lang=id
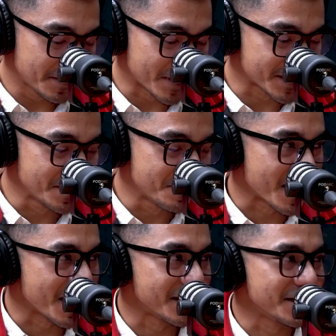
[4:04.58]
Mas
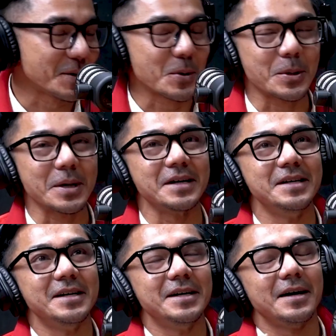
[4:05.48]
Gibran. Iya. oke. Okay.
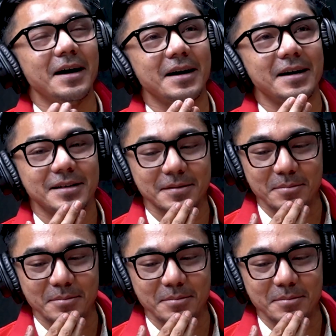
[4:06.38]
Uh,